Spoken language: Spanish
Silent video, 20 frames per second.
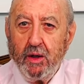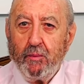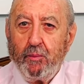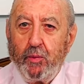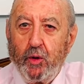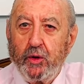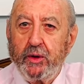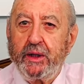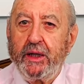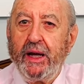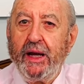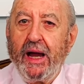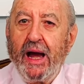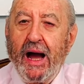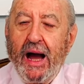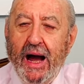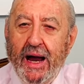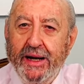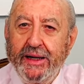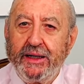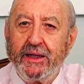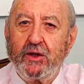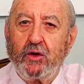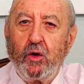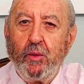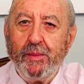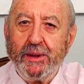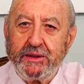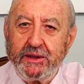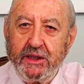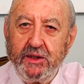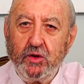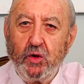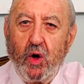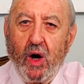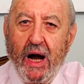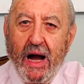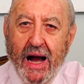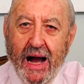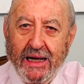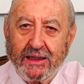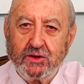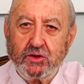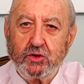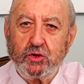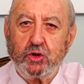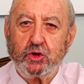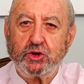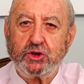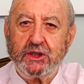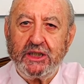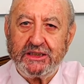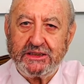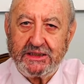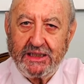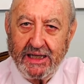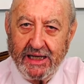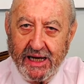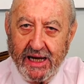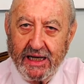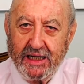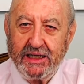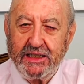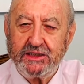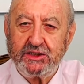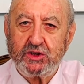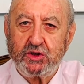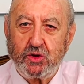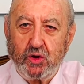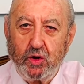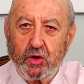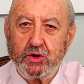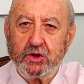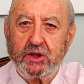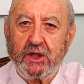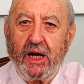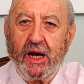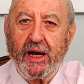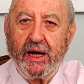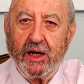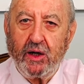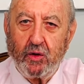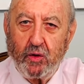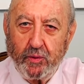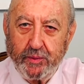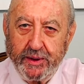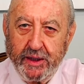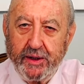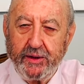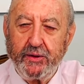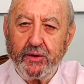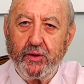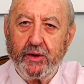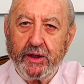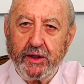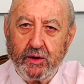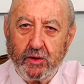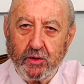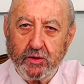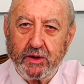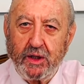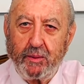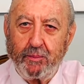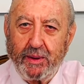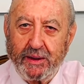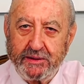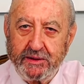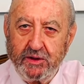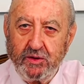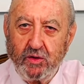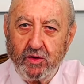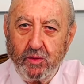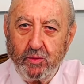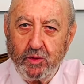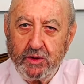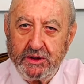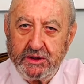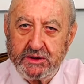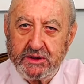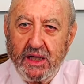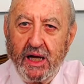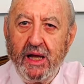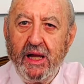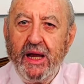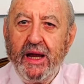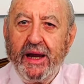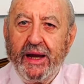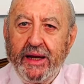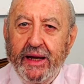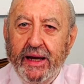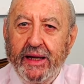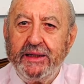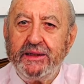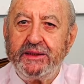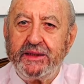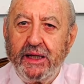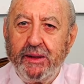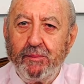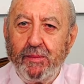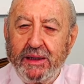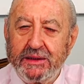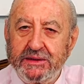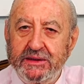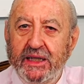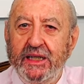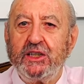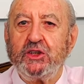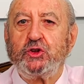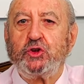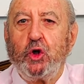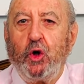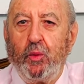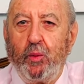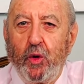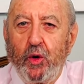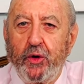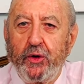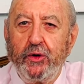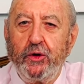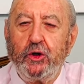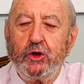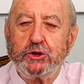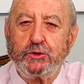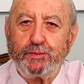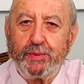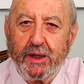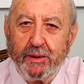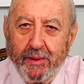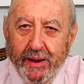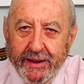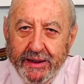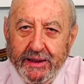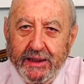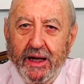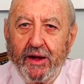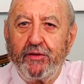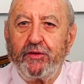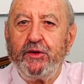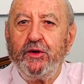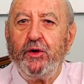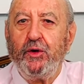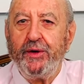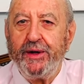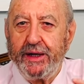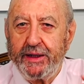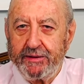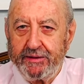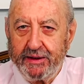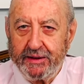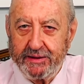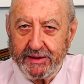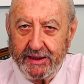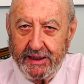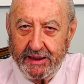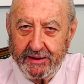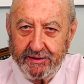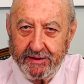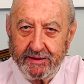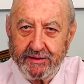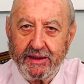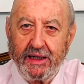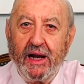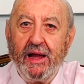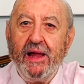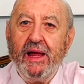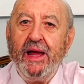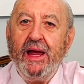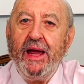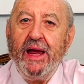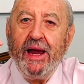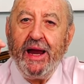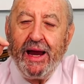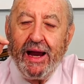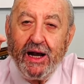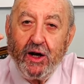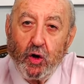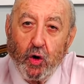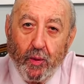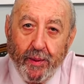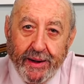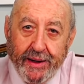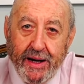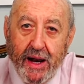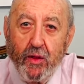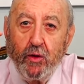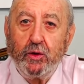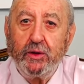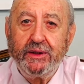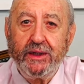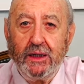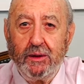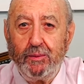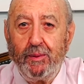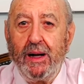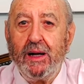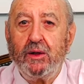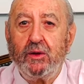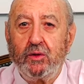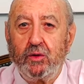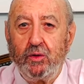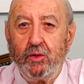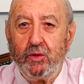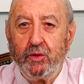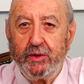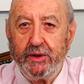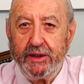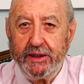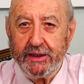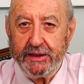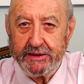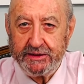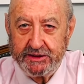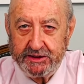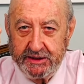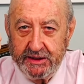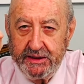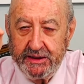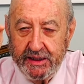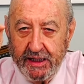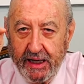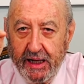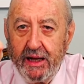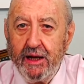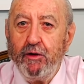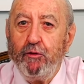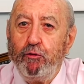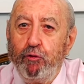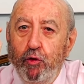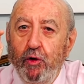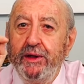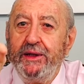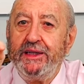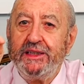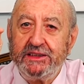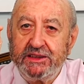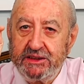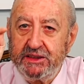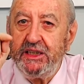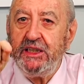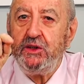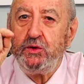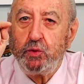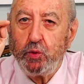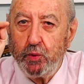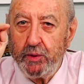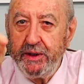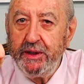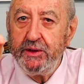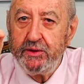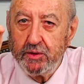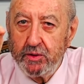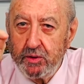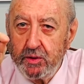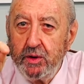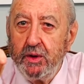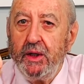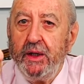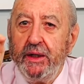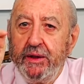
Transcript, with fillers: porque han cometido actos desleales contra el gobierno y contra el Partido Comunista en temas de sobornos, prevaricación, etcétera, etcétera. El gobernador del Banco de China fue destituido